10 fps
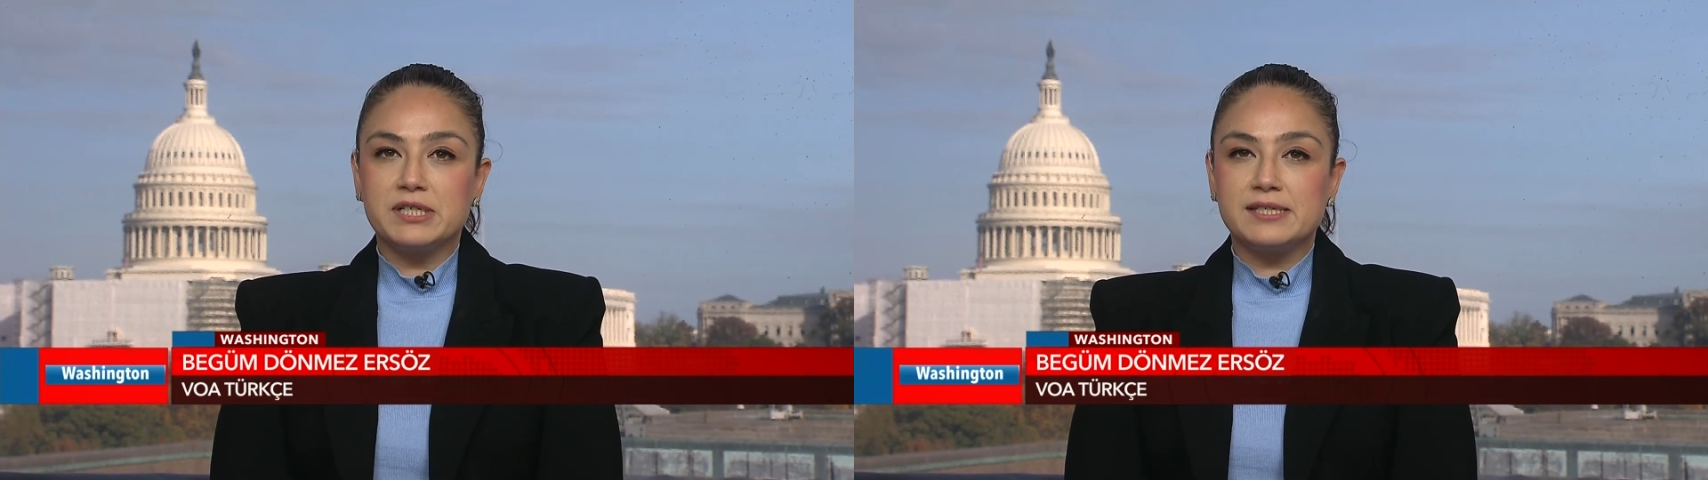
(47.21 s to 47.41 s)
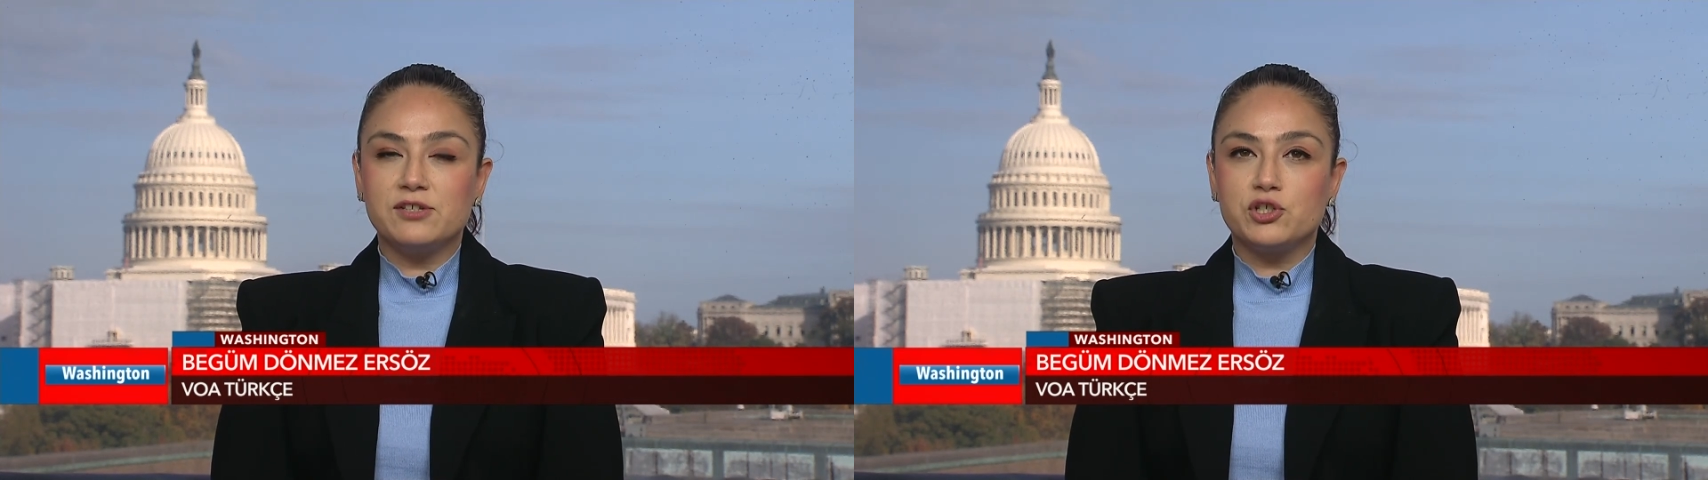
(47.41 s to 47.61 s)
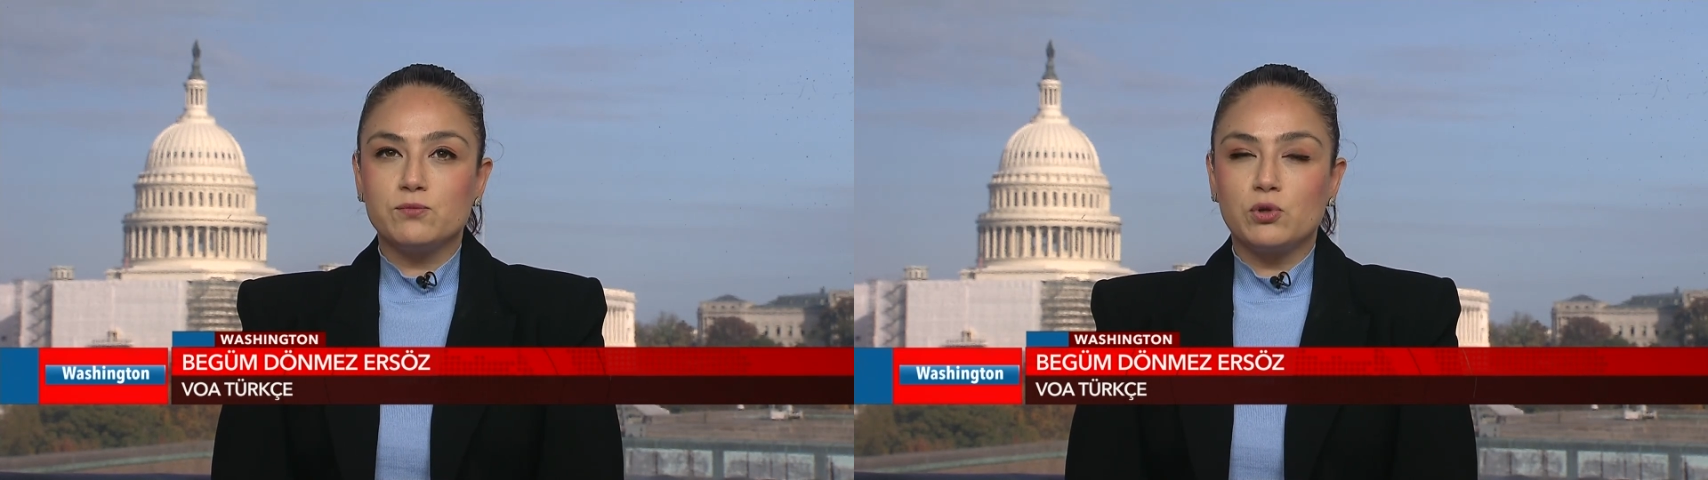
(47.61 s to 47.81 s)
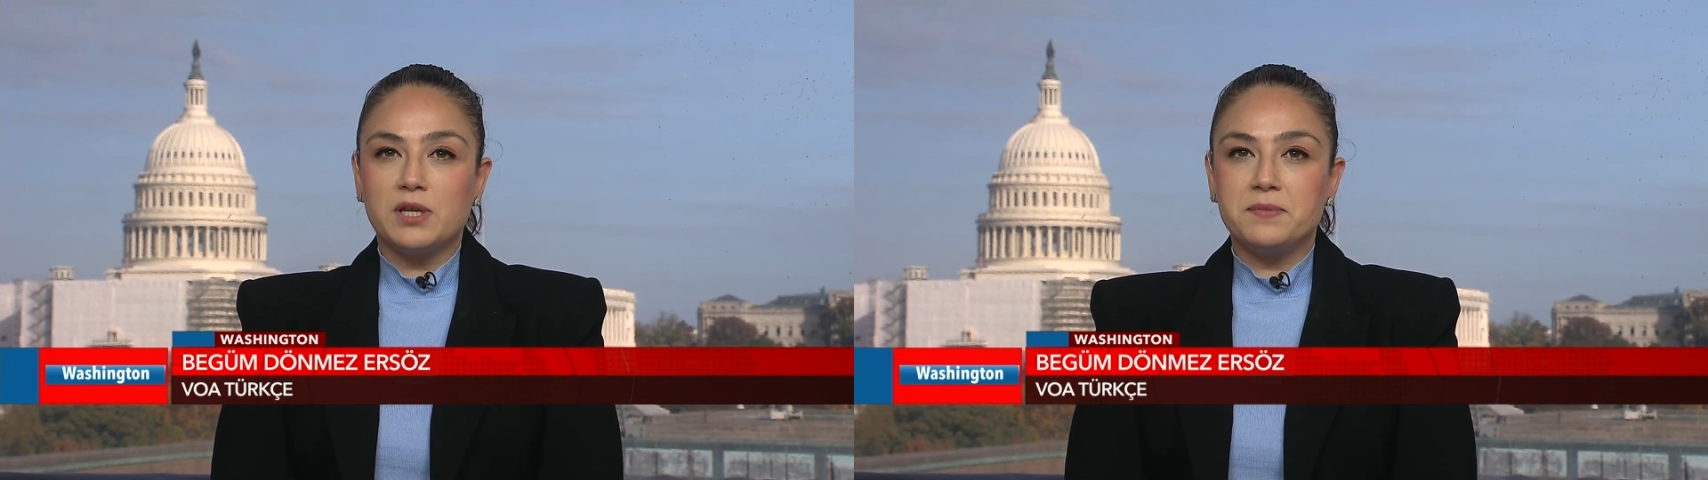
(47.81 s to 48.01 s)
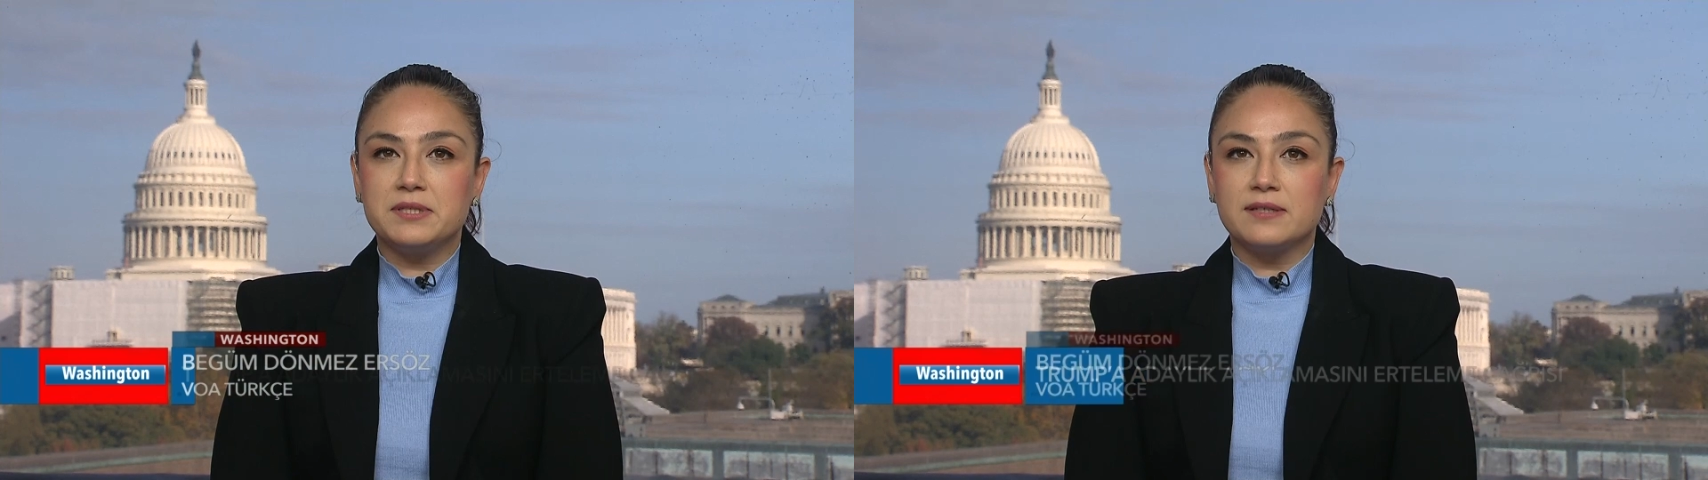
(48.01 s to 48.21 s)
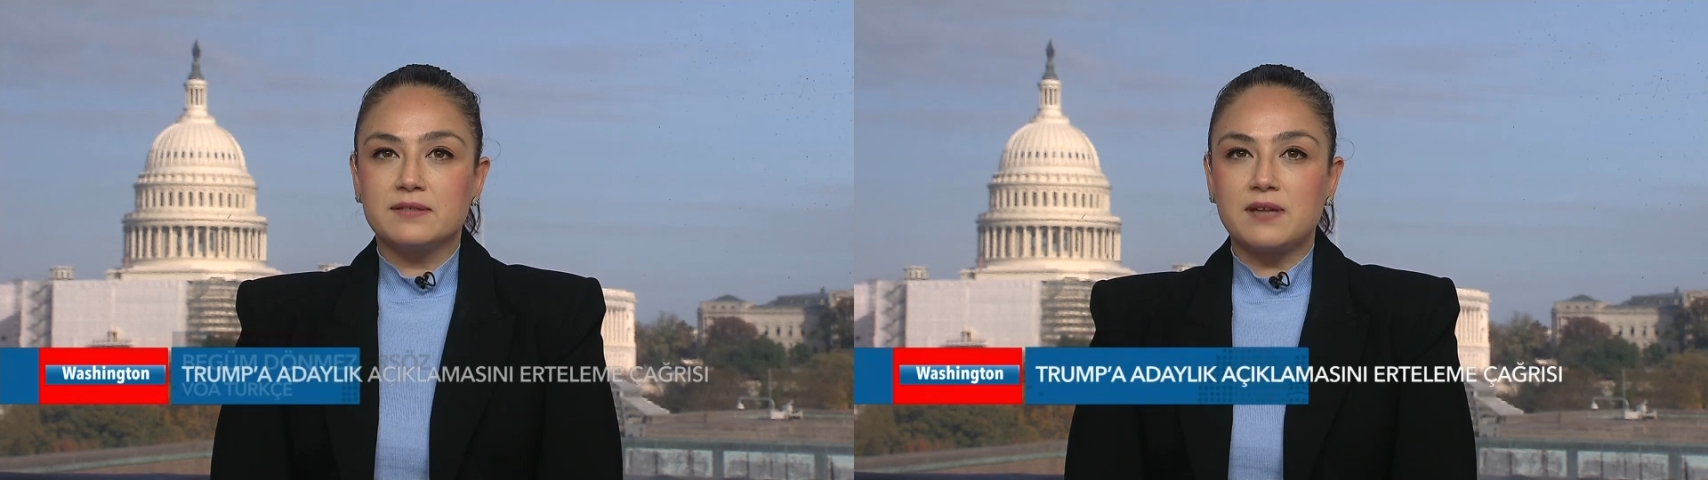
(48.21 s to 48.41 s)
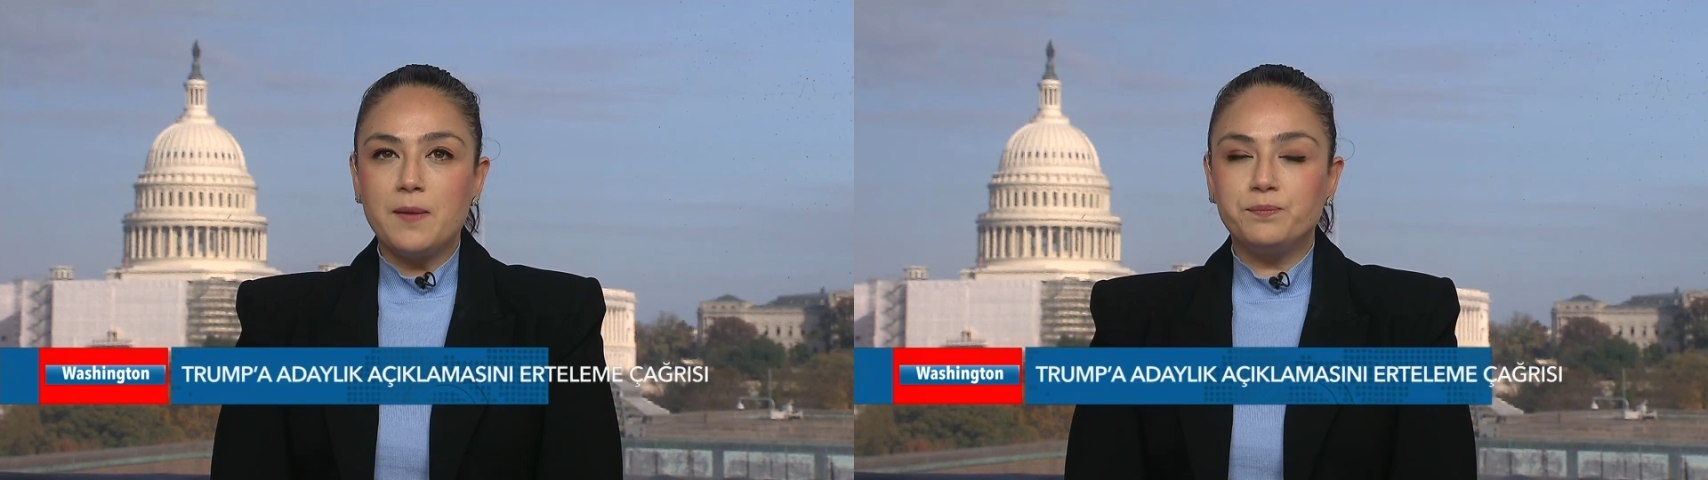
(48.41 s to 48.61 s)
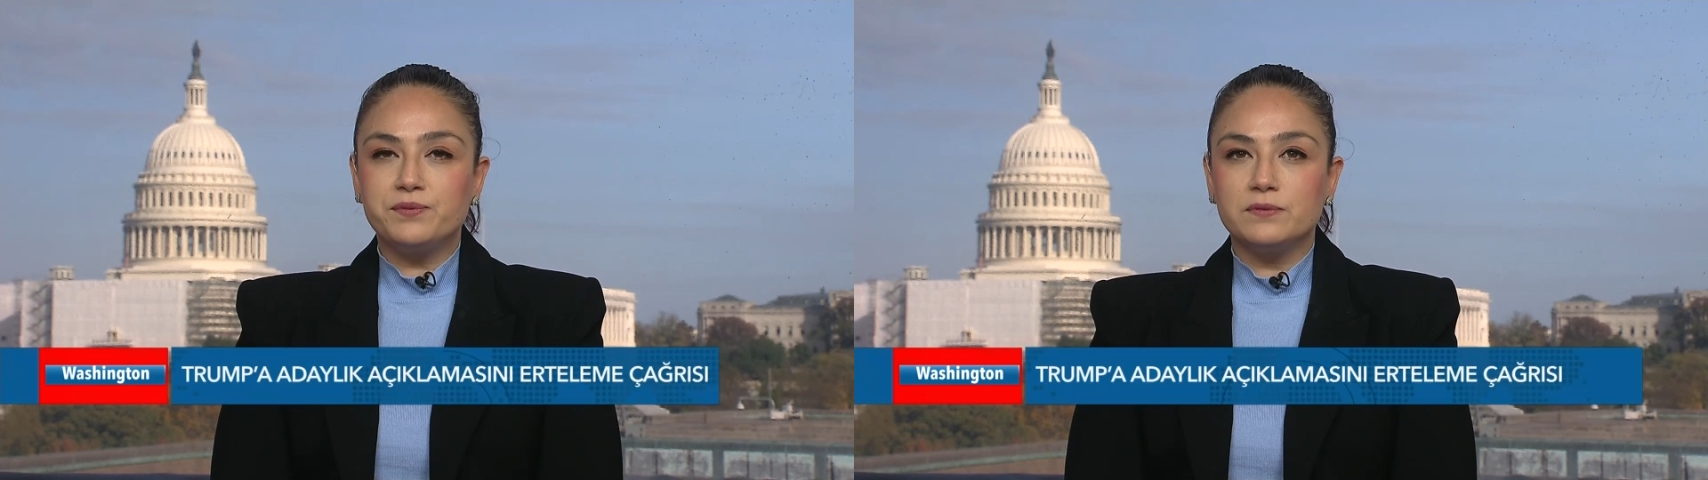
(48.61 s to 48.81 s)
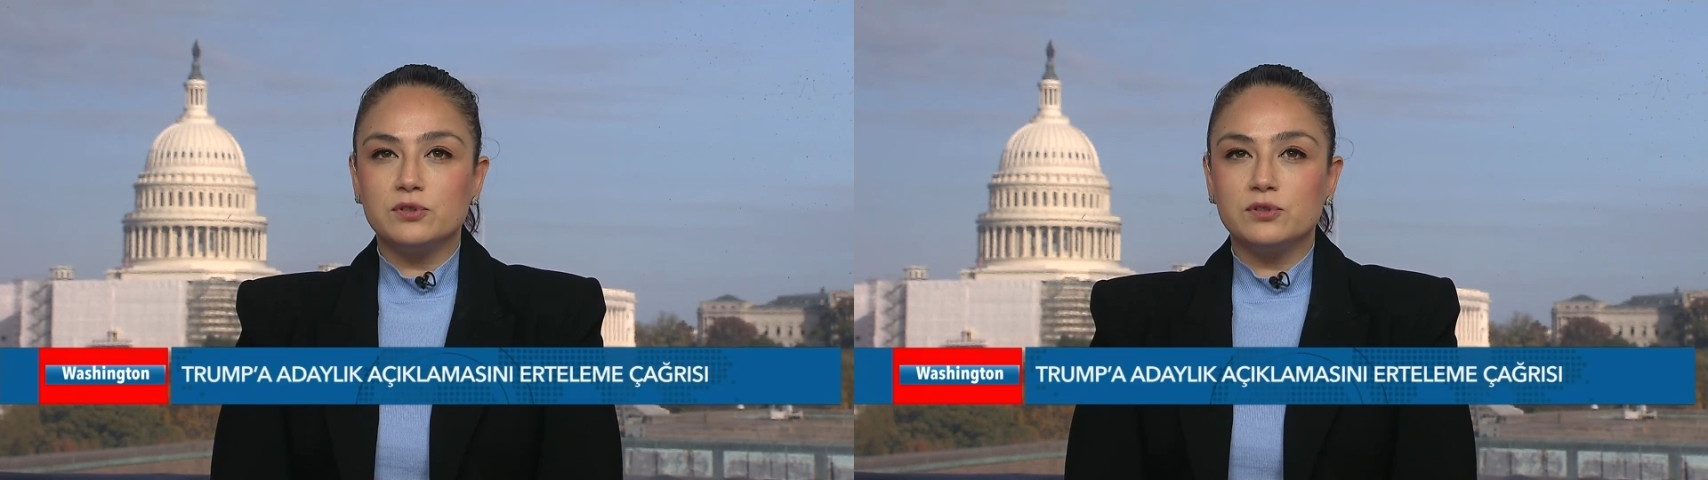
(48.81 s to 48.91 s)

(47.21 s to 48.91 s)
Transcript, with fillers: ara seçim döneminde Trump.